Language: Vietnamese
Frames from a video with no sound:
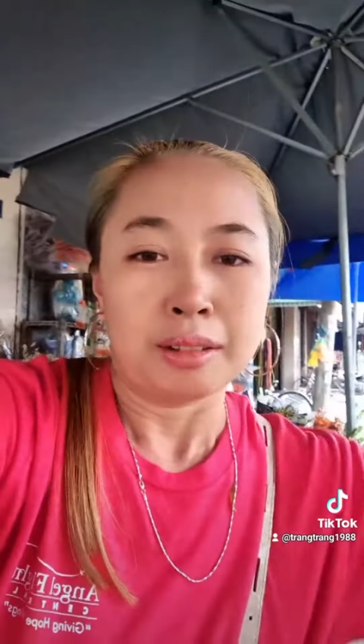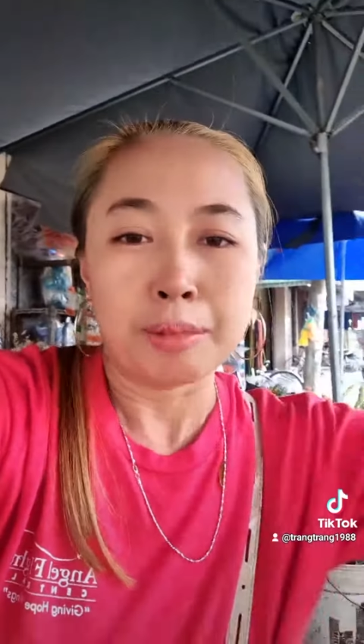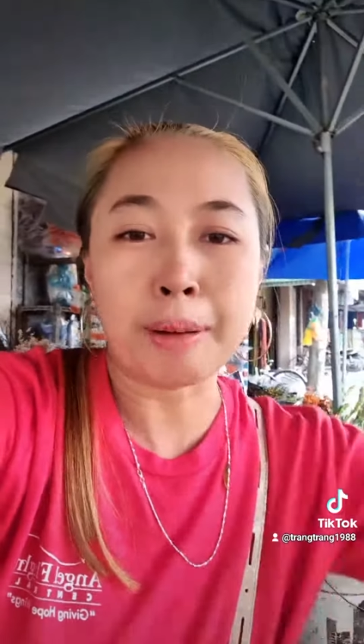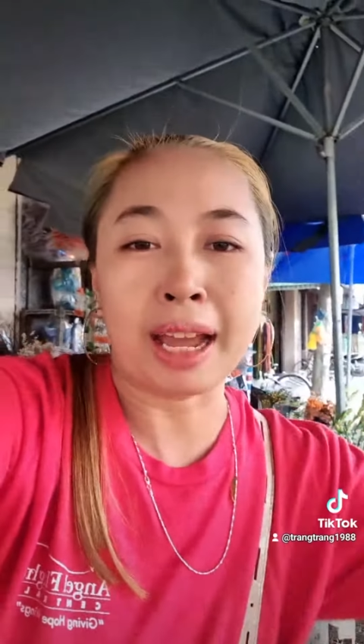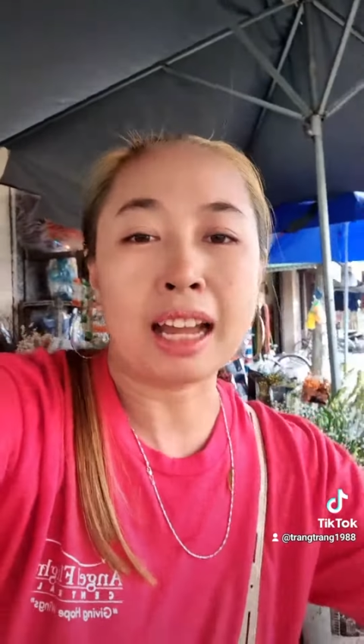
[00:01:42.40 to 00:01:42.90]

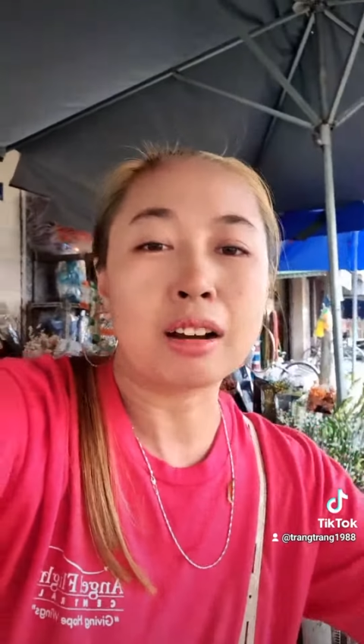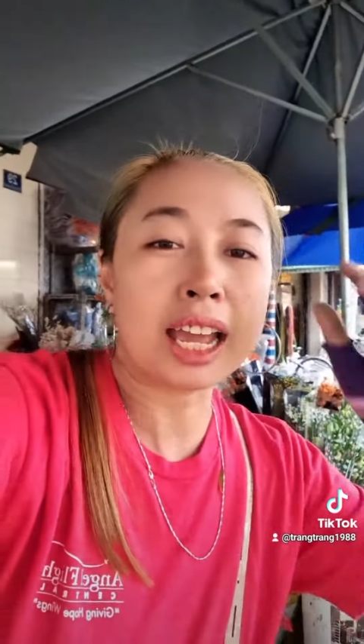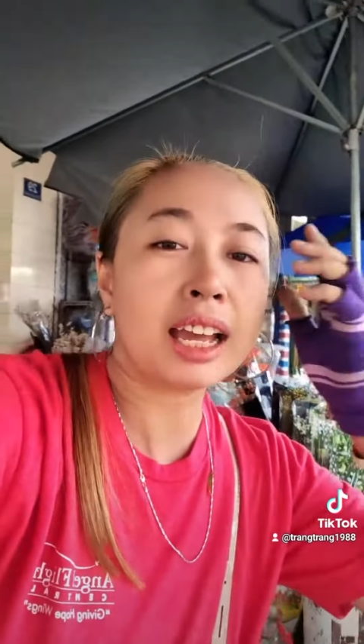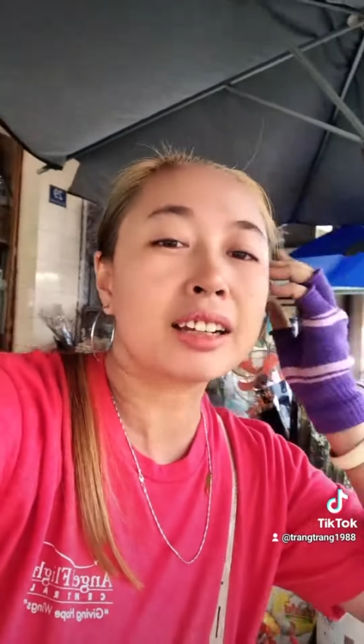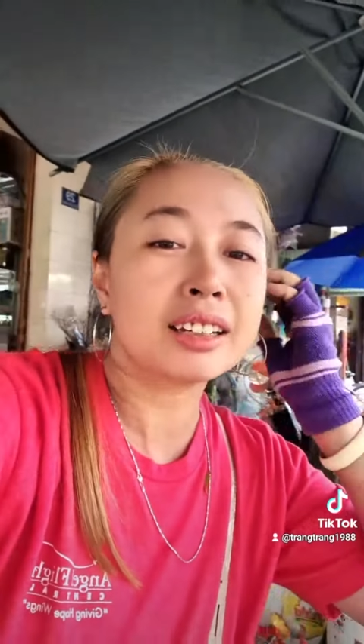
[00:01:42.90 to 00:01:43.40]
mấy bạn nào
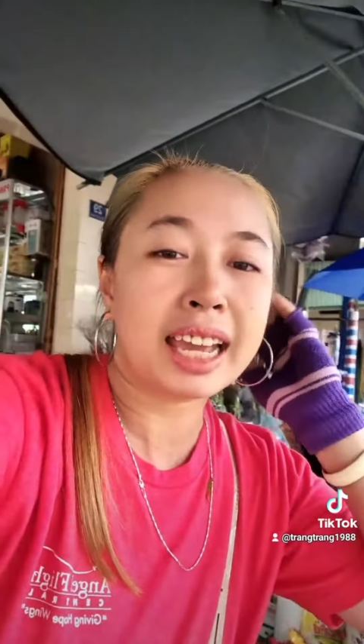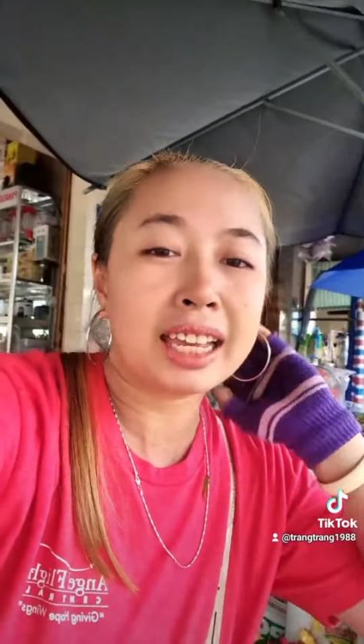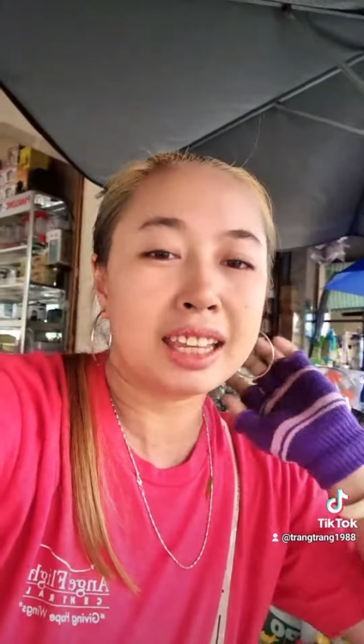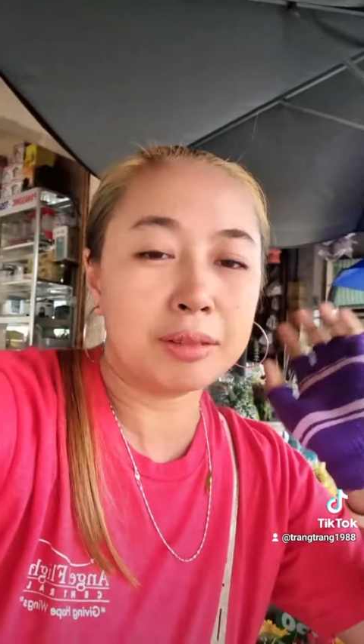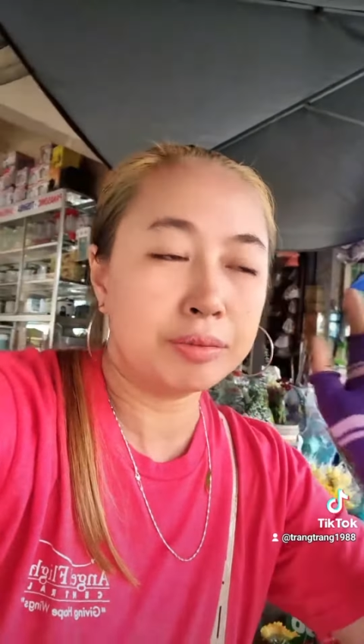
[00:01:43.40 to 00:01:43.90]
ghé thì cứ
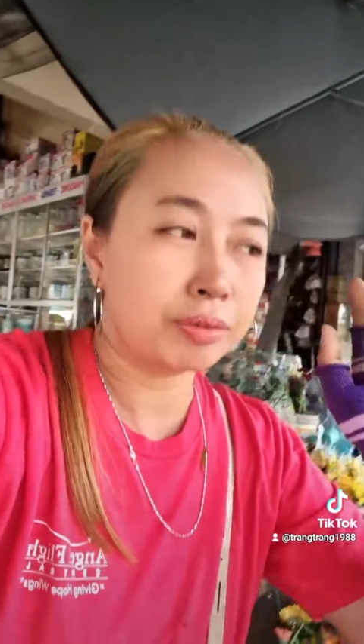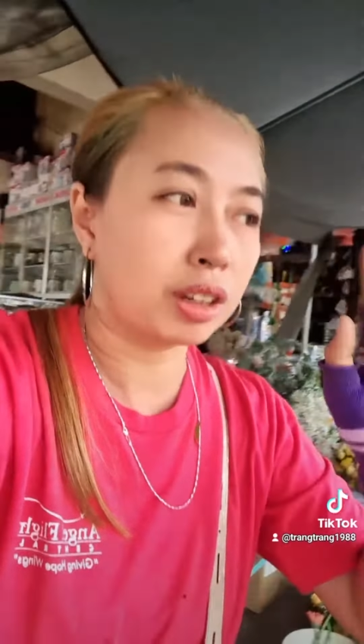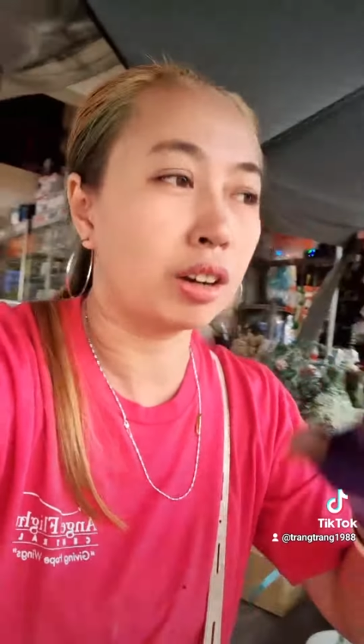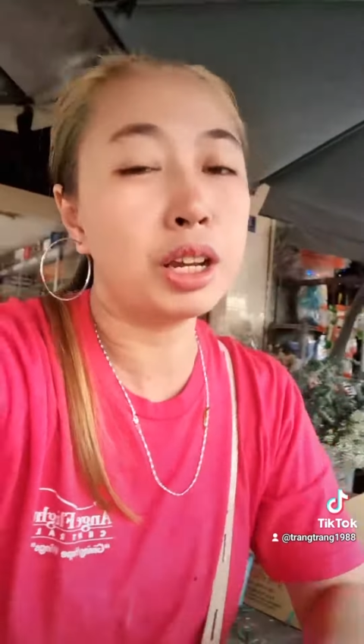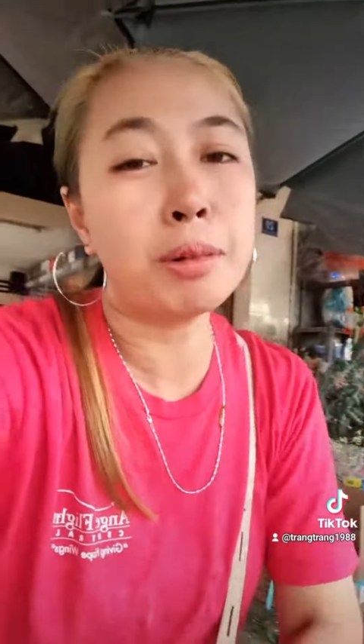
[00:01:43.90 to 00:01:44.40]
ghé nha
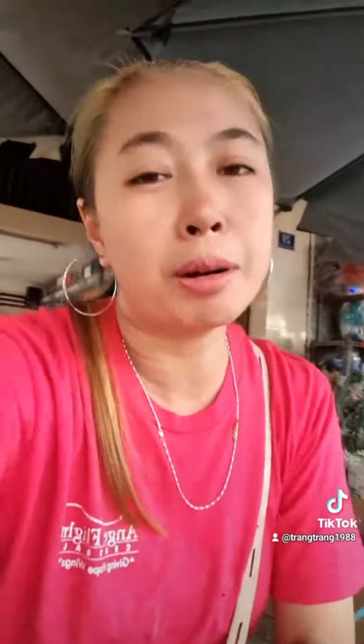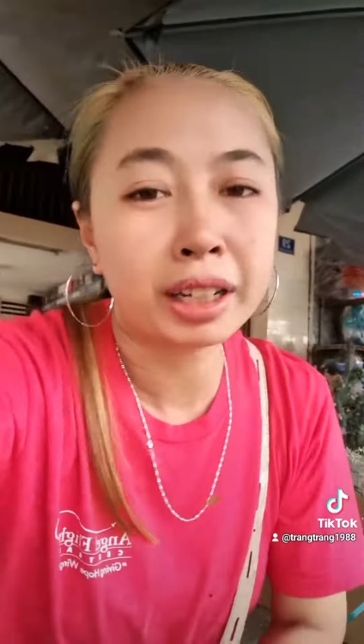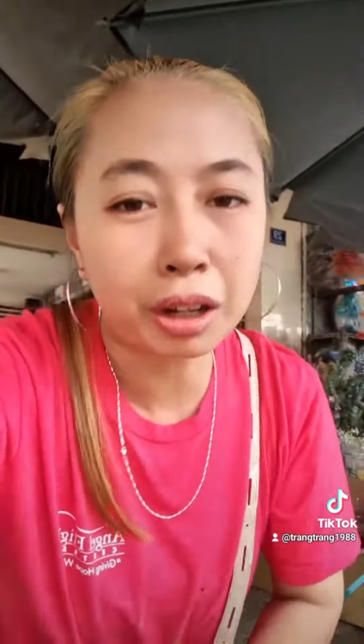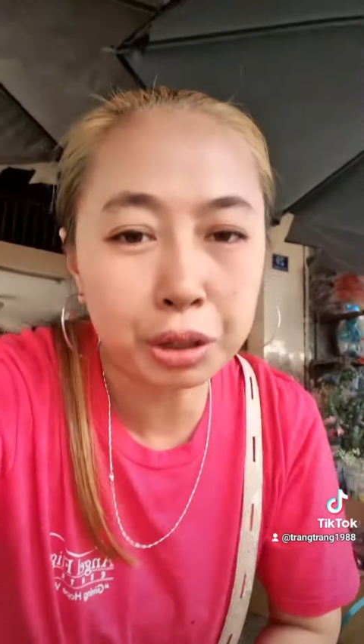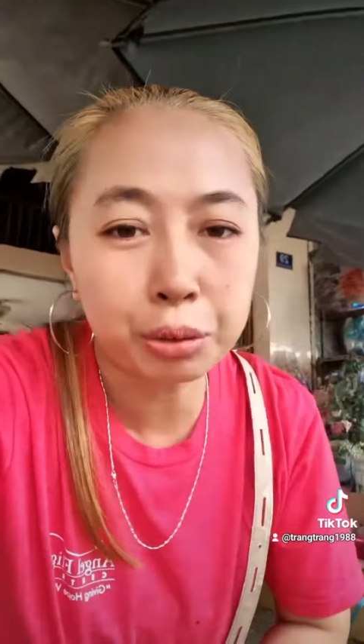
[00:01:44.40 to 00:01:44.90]
còn nếu mà
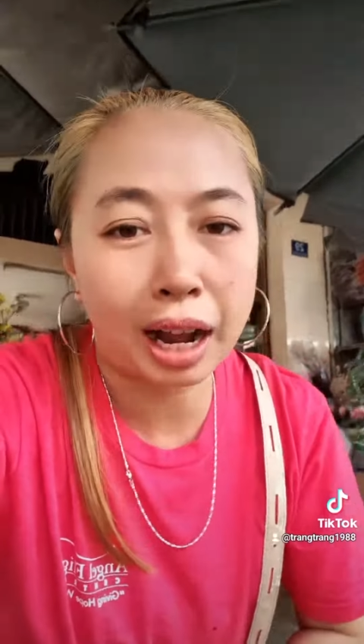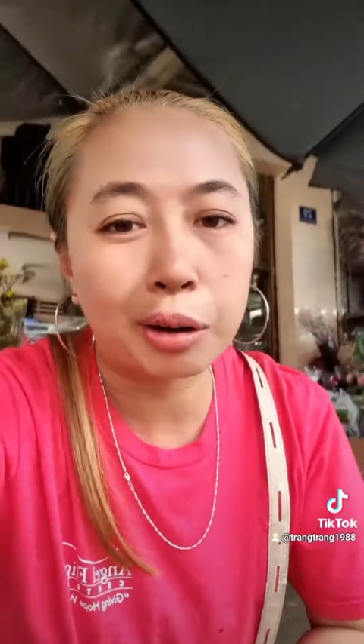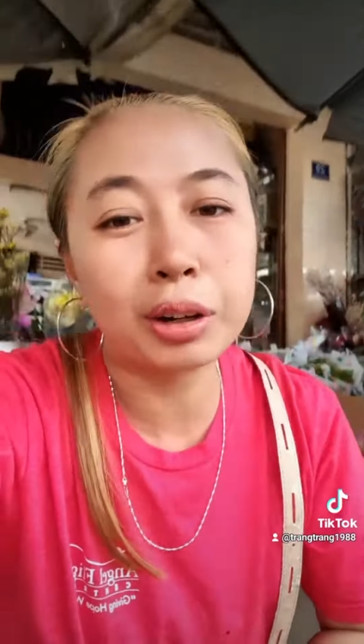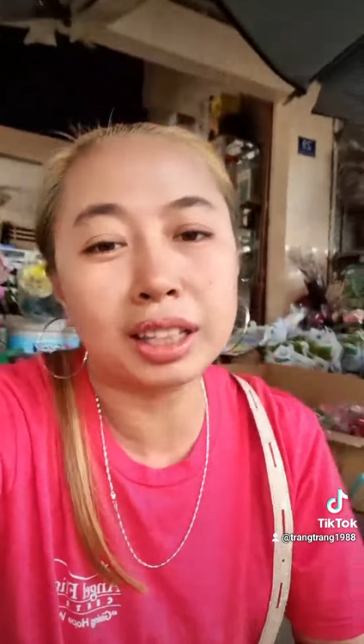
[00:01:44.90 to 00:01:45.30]
mình có nhu cầu